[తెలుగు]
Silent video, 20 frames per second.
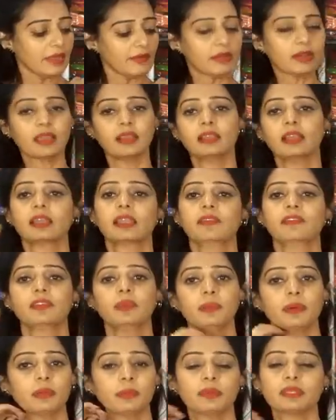ఎవరికైనా
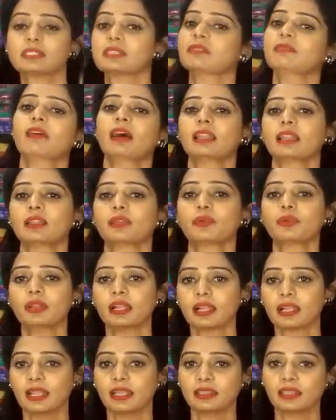గిఫ్ట్ పర్పస్
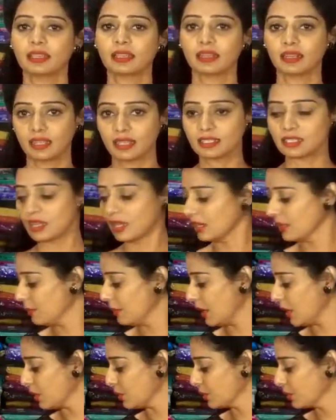ఇవ్వాలనుకున్నట్లయితే కనుక చాలా
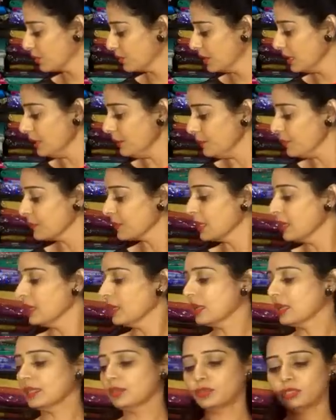బాగుంటుంది
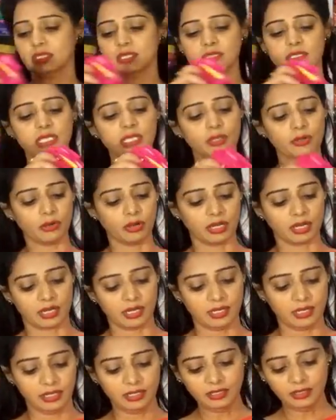ఇది వచ్చేసి ఇంకొక
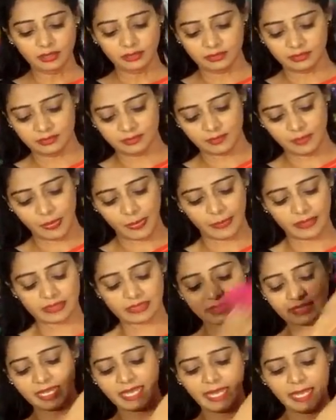కలర్
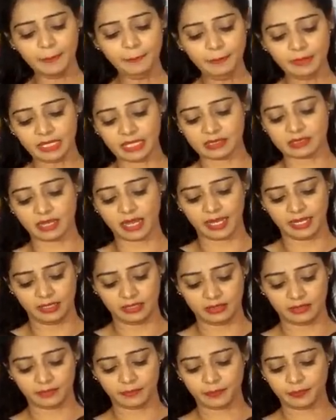సేమ్ డిజైన్
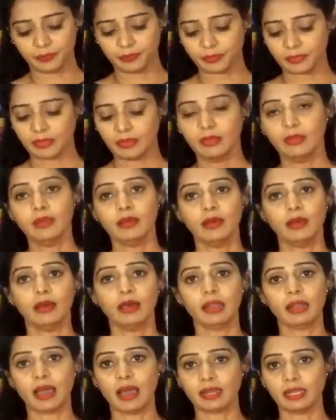
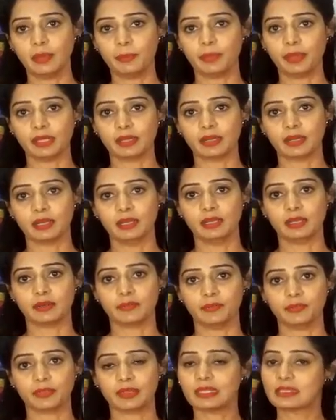రాణి పింక్ కలర్
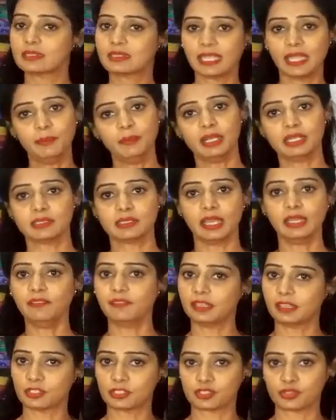సేమ్ డిజైన్
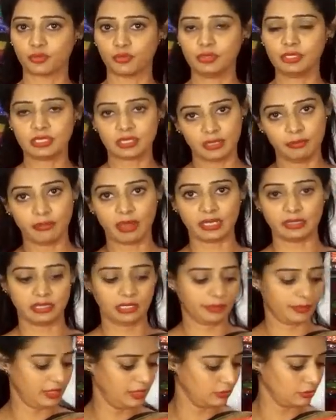విత్ స్టోన్స్ అండ్
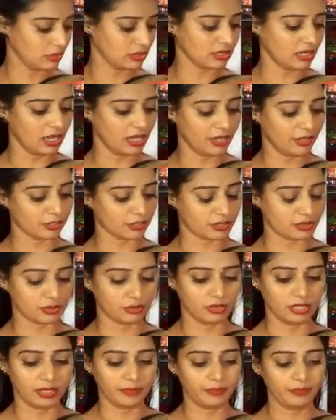బాతిక్ ప్రింట్తో సహా
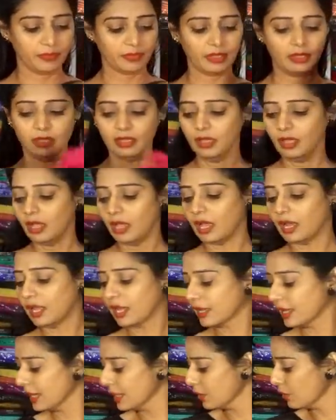వస్తుంది
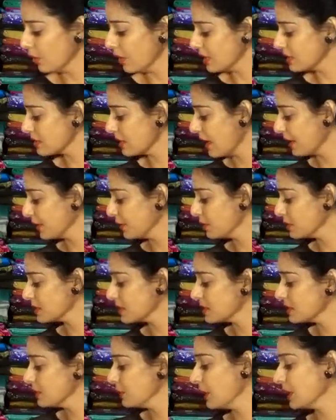అలాగే ఇంకొక సారీ
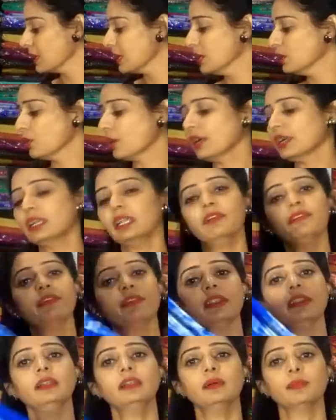వచ్చేసి మనకి ఇది ఒక
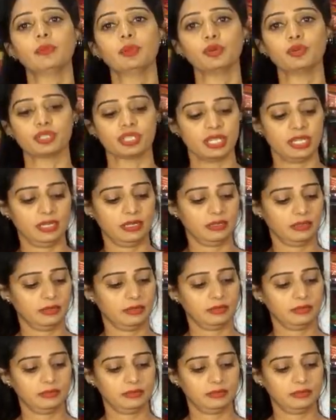డిఫరెంట్ బ్లూ షేడ్